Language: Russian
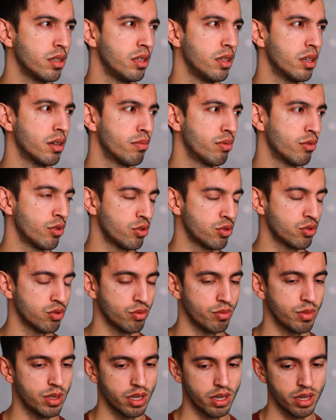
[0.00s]
я понял,
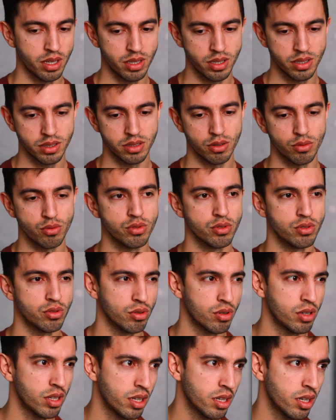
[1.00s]
что у меня есть
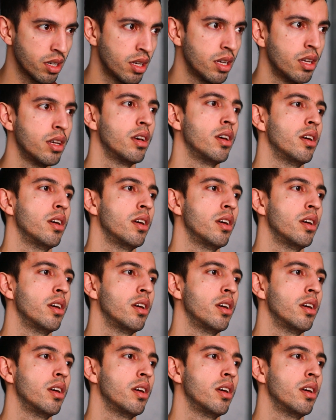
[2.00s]
аудитория,